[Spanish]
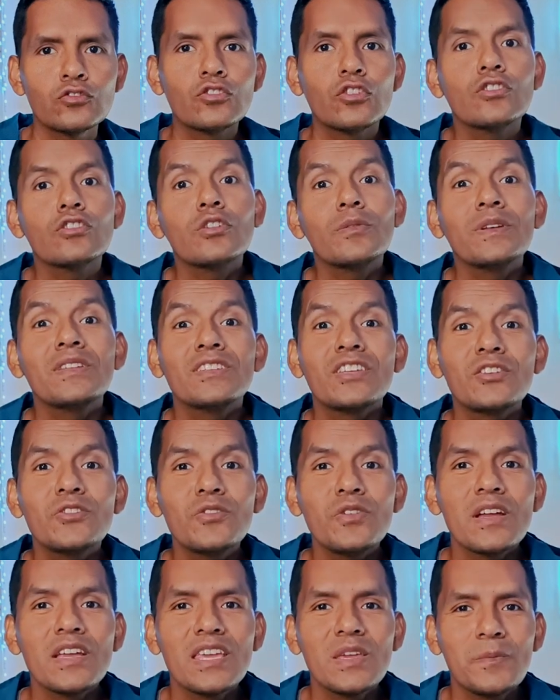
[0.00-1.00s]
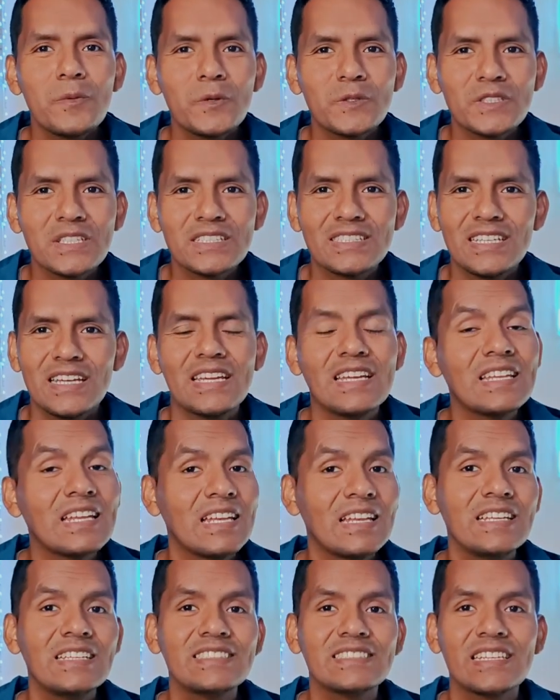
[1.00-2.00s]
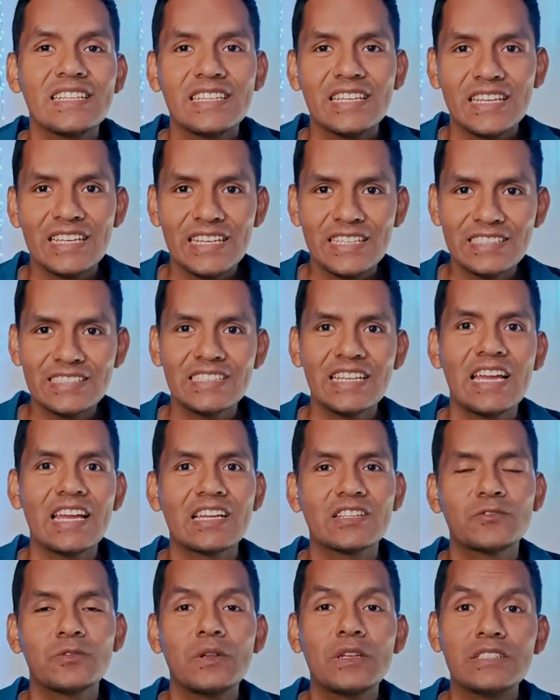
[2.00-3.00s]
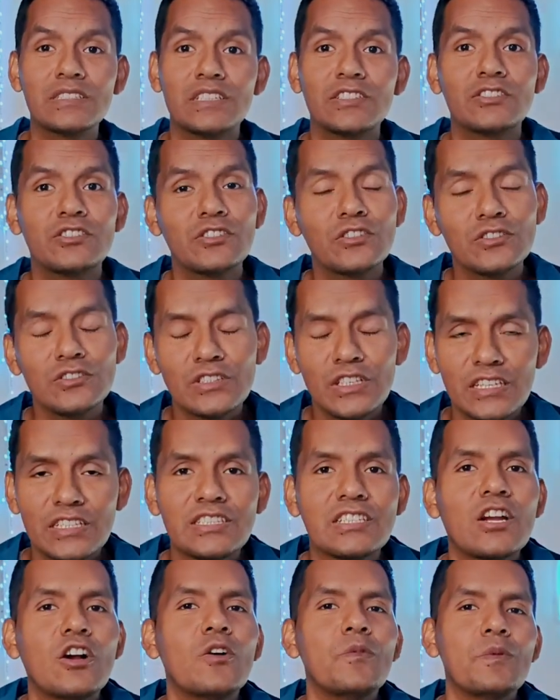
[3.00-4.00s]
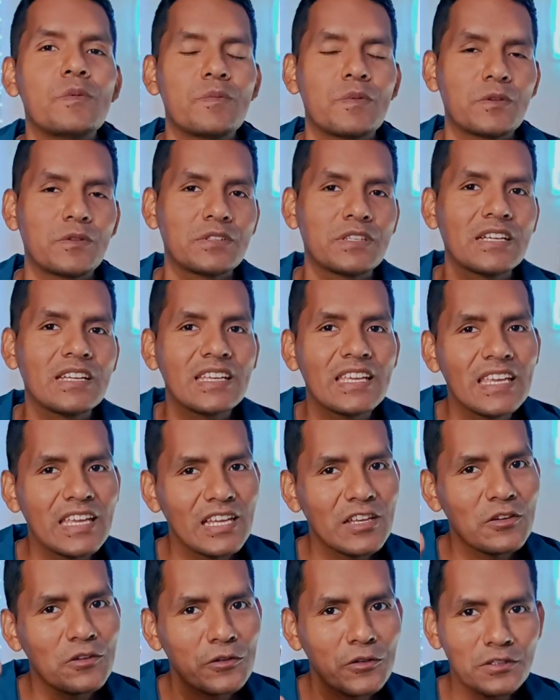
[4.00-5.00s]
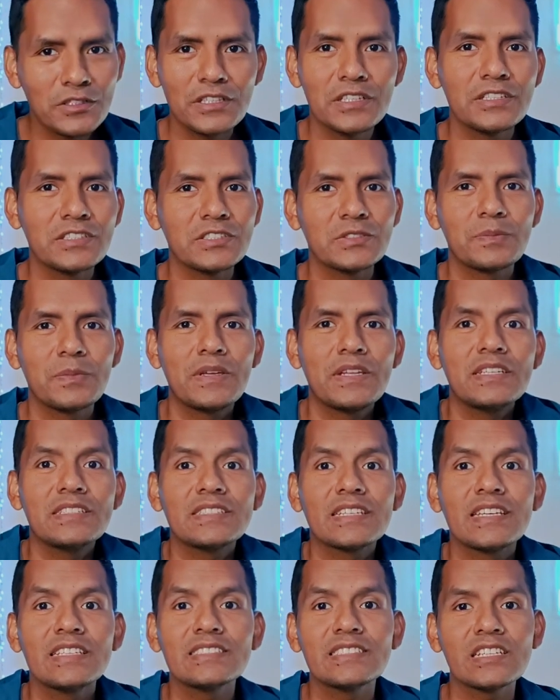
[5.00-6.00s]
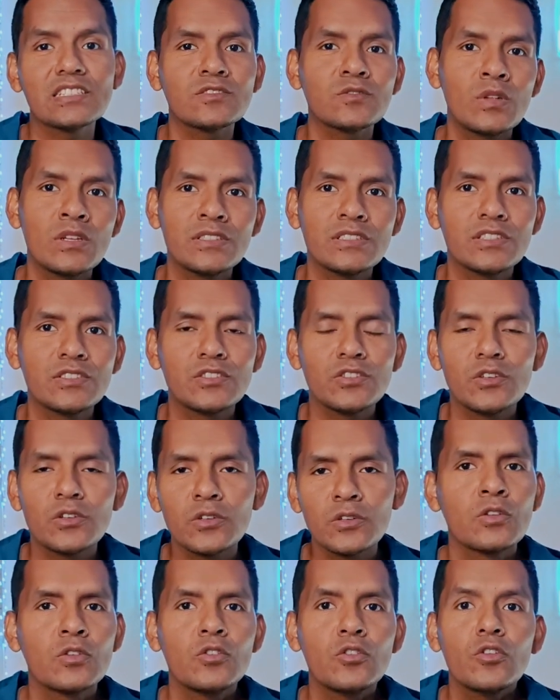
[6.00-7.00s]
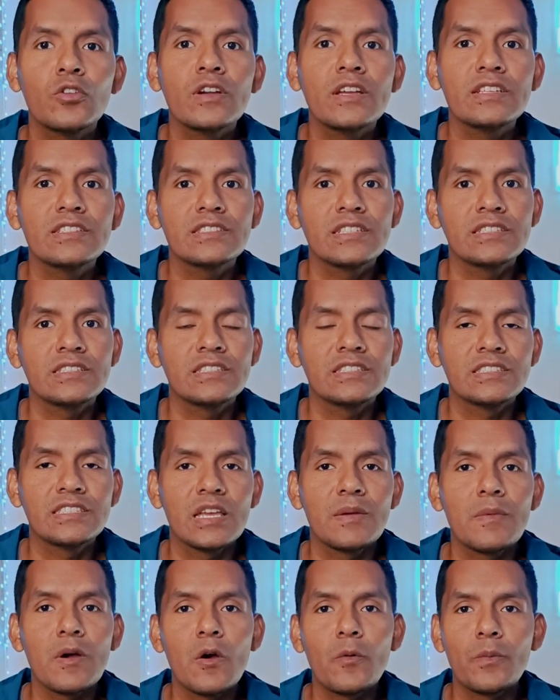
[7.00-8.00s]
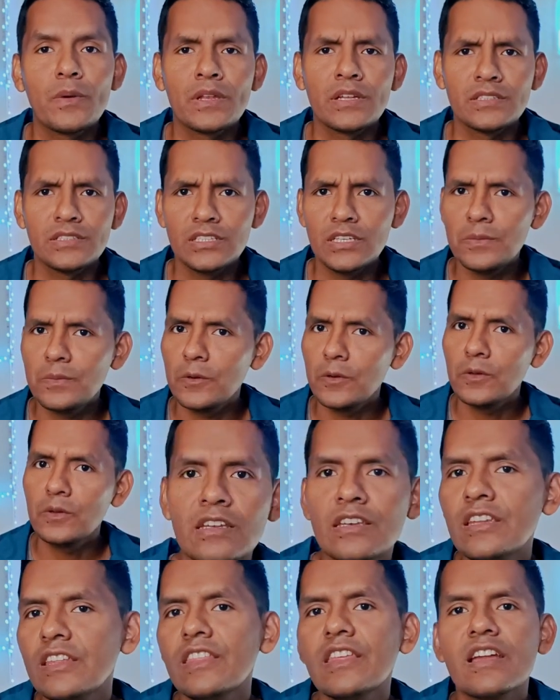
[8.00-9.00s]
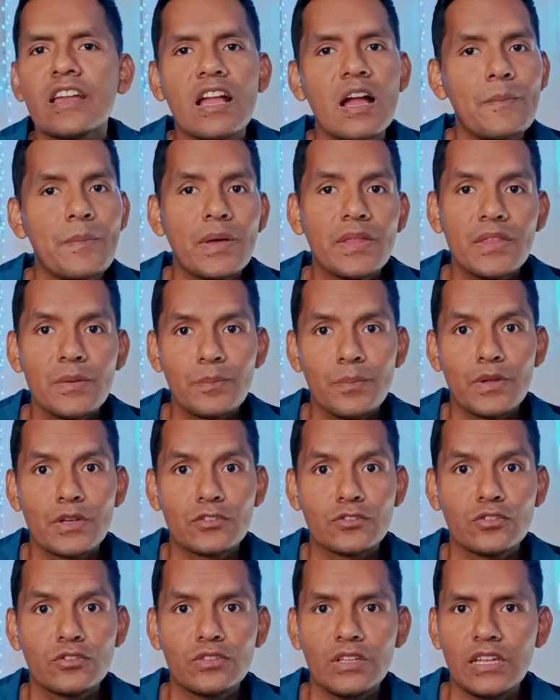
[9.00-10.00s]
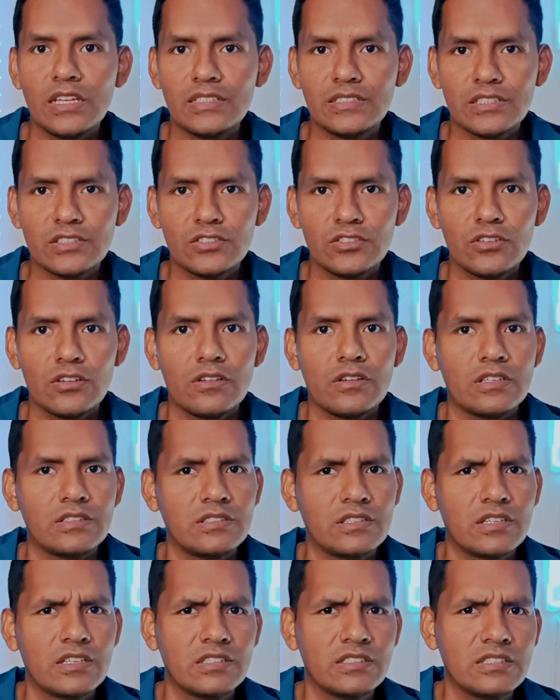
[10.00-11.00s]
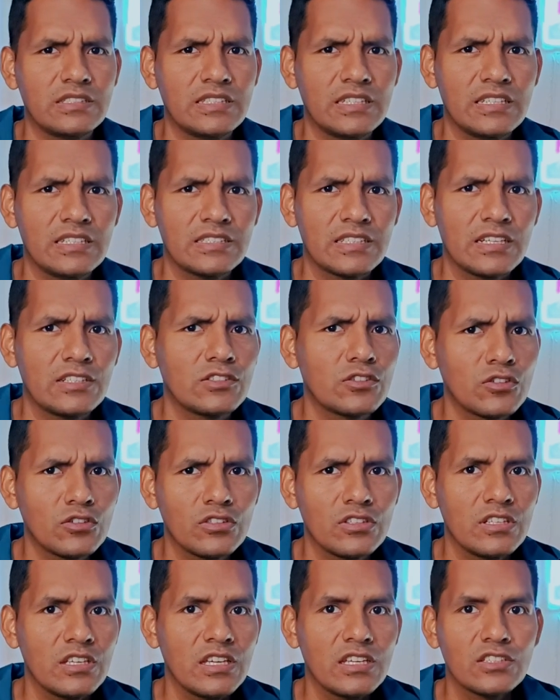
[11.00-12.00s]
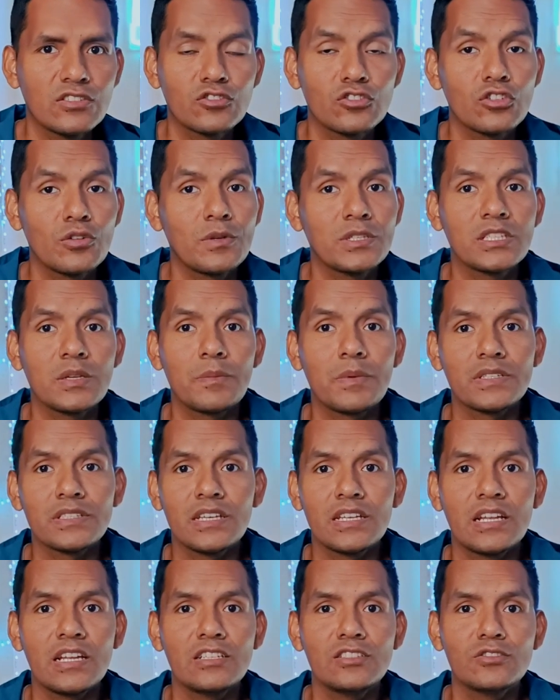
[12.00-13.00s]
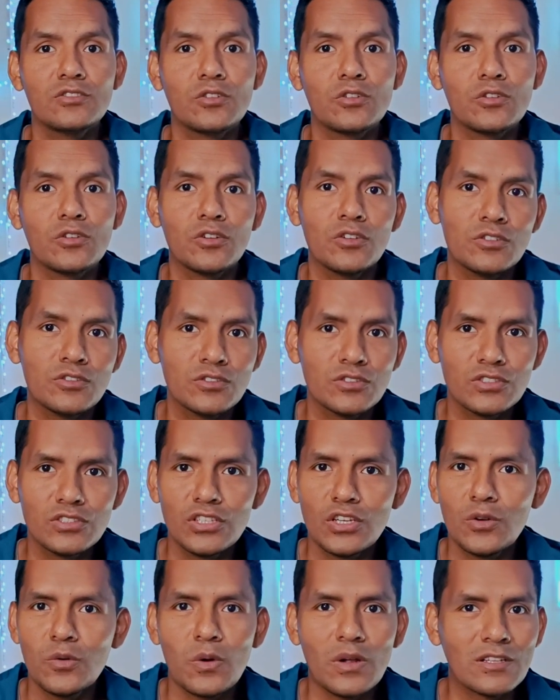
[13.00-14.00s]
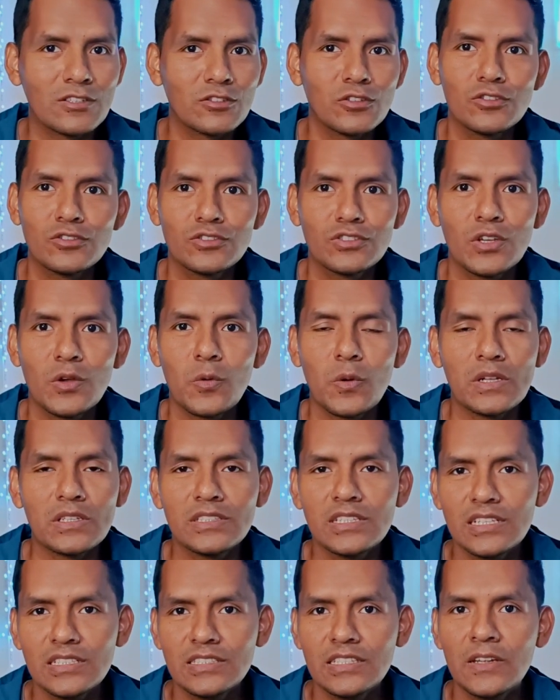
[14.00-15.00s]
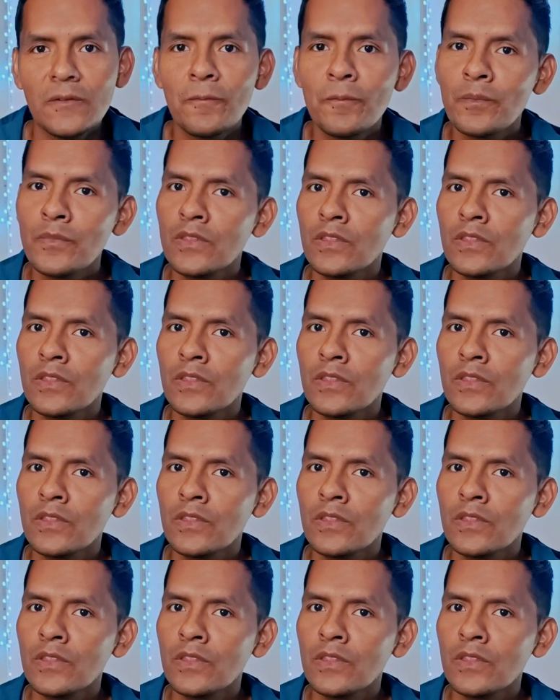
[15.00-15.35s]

Son 91 equipos que están en la lista de esta actualización de Xiaomi, pero tranquilo, no te desesperes que esta actualización no es de sistema operativo ni de capa de personalización, así que si tienes Android 10 no vas a pasar a Android 11 o al 12 o al 13,